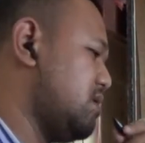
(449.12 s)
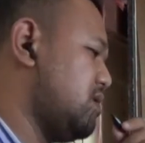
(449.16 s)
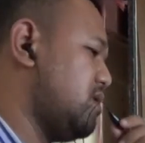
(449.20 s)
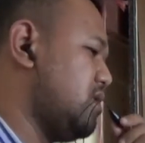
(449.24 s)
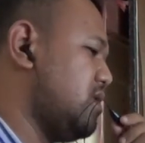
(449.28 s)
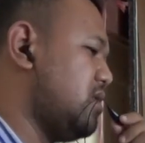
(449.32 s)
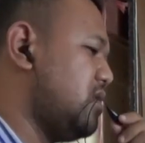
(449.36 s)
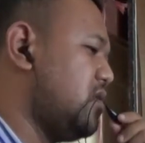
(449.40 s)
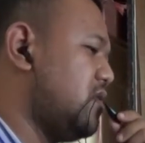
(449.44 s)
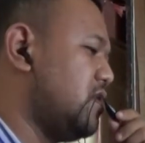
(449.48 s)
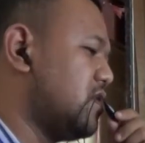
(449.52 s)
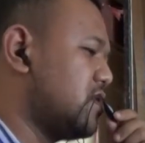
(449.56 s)
Oke.
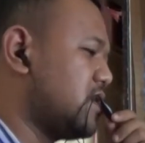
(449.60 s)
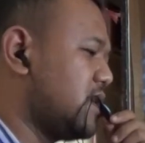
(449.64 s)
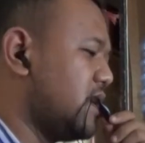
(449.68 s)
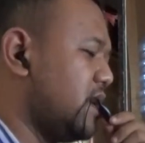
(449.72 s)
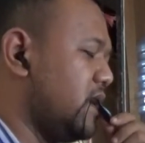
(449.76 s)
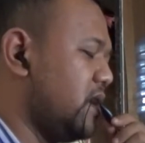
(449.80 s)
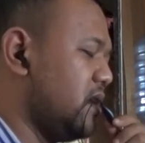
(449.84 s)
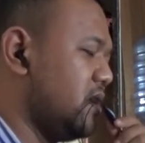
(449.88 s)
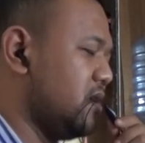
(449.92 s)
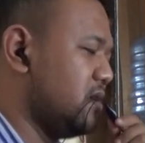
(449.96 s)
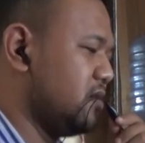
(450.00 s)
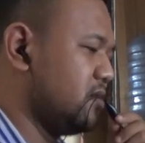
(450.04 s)

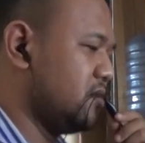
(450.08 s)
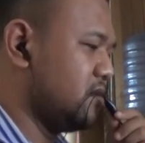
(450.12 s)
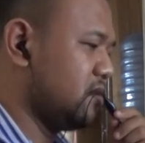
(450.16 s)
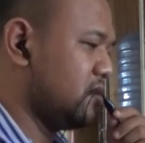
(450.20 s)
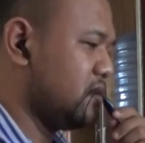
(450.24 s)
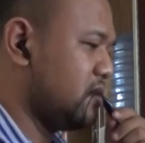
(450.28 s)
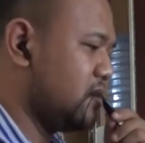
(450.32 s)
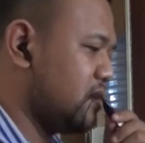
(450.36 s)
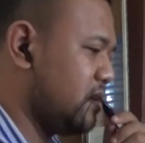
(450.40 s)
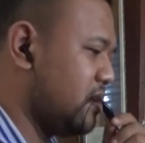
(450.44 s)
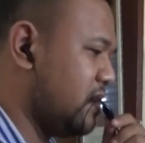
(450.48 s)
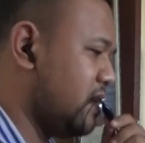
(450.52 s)
Okay.
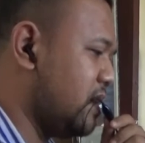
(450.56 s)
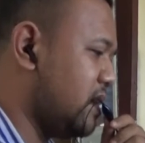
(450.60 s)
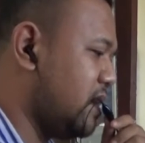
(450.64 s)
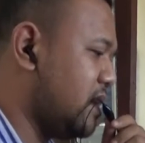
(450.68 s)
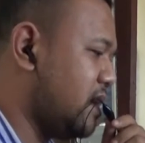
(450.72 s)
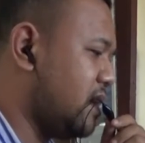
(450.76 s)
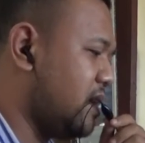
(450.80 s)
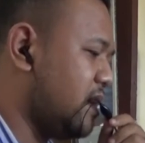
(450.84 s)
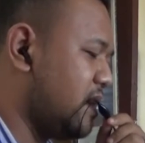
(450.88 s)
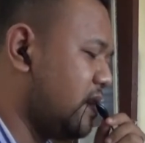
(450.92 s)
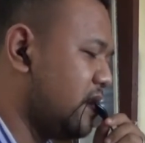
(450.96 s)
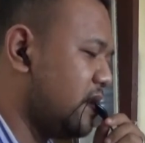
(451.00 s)

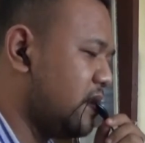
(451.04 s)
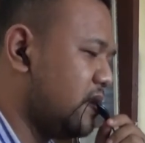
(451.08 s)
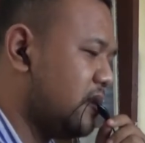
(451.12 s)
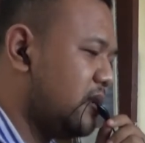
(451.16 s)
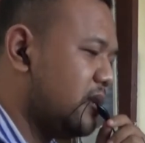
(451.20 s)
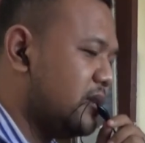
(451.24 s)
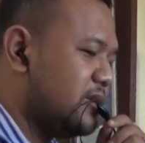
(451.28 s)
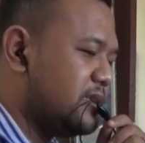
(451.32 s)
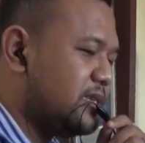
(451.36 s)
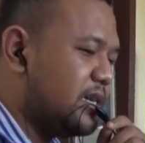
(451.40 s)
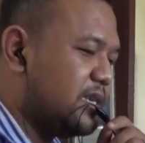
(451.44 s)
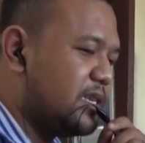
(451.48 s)
Ah,
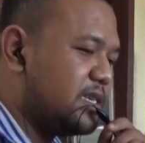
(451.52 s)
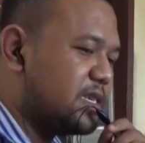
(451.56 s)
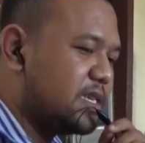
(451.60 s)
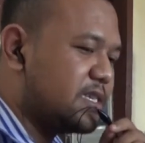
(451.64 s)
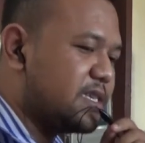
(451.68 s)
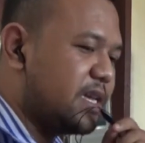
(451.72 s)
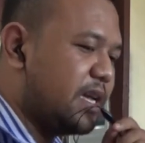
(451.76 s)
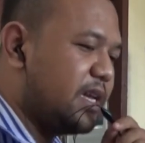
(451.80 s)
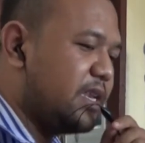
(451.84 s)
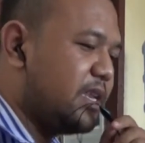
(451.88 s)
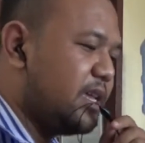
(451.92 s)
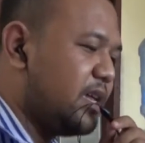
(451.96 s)
jadi
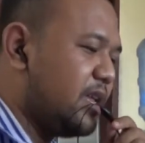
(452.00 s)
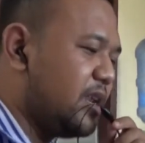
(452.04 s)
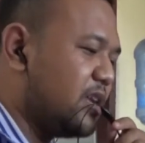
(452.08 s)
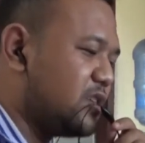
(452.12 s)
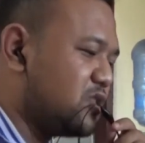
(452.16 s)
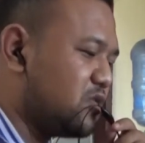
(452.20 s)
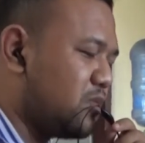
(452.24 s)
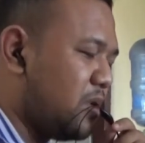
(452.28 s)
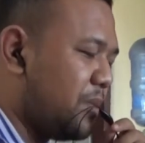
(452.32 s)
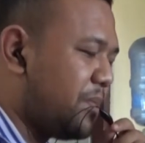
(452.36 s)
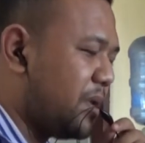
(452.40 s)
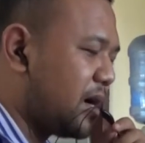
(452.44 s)
selesai ini
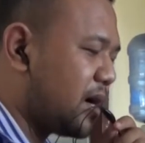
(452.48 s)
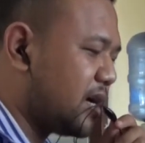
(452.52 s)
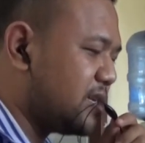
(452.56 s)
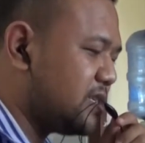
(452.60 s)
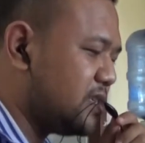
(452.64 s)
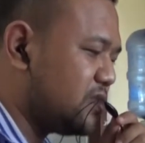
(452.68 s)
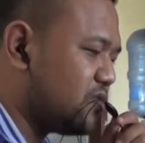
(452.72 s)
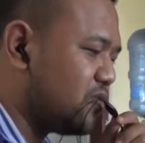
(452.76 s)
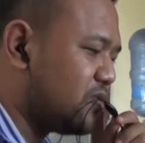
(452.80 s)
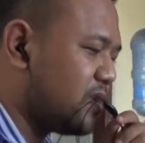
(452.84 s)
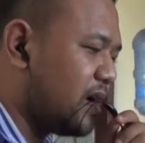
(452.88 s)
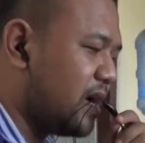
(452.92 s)
langsung Bapak kasih
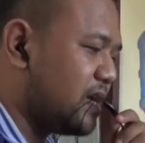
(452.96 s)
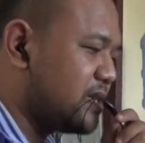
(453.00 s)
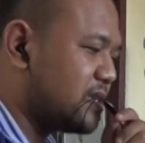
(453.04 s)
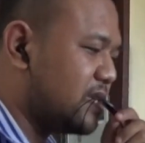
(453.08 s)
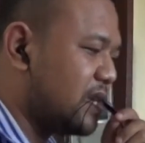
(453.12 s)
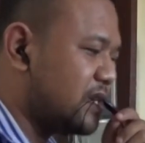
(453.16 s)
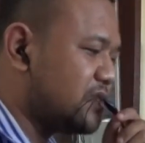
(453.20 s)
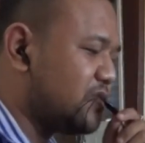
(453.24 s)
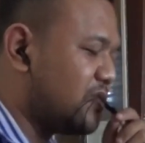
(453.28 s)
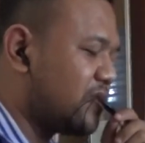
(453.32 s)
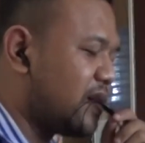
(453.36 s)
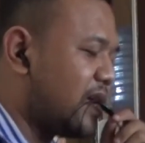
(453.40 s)
tugas,
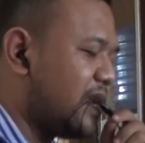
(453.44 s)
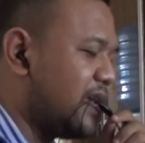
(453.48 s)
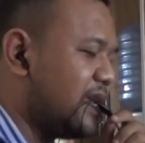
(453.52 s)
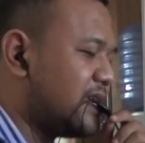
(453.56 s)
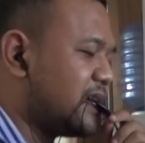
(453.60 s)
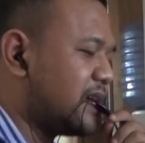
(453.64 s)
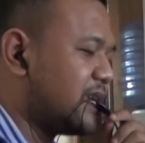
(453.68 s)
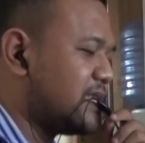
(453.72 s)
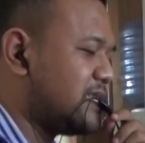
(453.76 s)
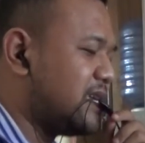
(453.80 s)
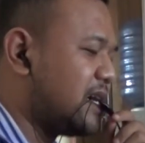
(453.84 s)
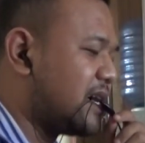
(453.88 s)
langsung kalian
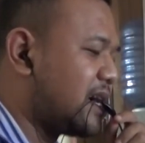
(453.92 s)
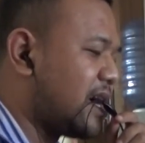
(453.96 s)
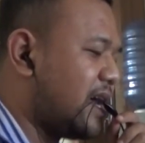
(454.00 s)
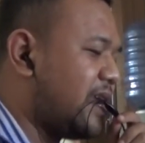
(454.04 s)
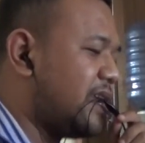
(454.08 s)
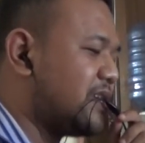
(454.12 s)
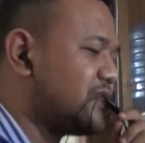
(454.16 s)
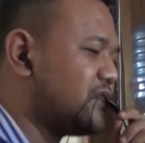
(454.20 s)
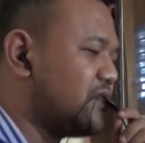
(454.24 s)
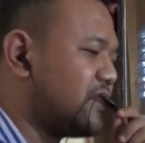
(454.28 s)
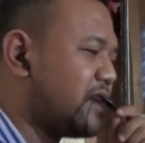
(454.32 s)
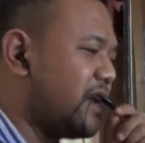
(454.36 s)
kerjakan,
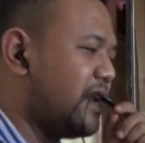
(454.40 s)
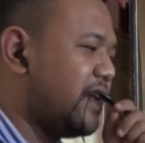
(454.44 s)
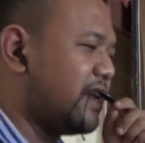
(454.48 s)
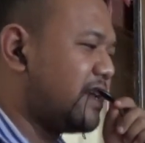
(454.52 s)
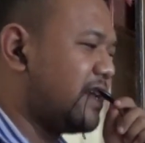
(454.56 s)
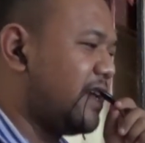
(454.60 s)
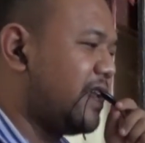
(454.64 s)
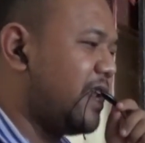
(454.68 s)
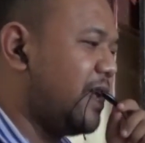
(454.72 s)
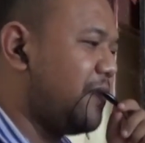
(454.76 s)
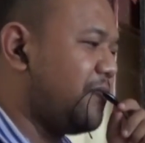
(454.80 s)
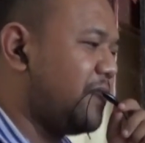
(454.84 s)
langsung kalian
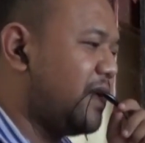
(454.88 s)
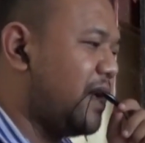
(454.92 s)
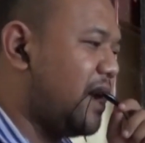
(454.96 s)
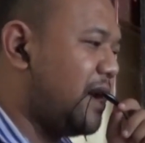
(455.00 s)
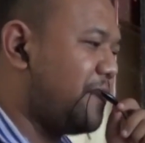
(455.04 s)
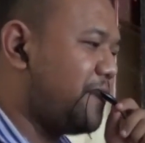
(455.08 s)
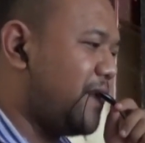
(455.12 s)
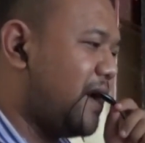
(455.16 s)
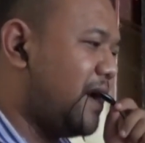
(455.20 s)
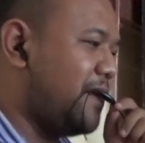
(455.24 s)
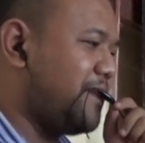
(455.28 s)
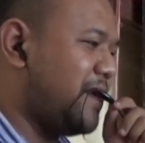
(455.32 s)
kirim ya,
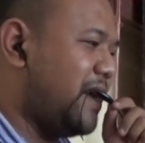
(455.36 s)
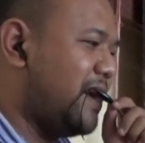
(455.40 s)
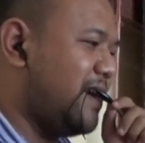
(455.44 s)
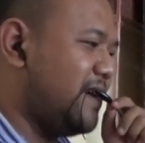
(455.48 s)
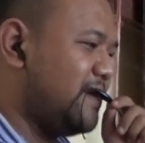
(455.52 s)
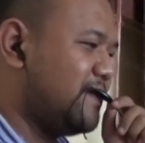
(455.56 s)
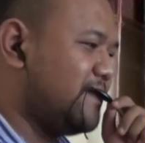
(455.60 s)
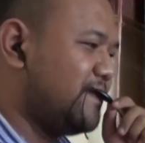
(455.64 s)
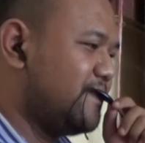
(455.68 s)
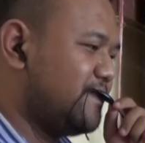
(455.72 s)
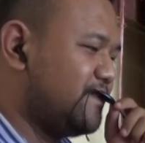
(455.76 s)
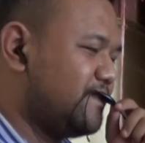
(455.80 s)
paham
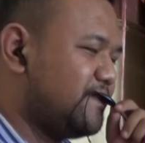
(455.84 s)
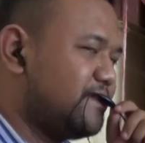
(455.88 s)
ya?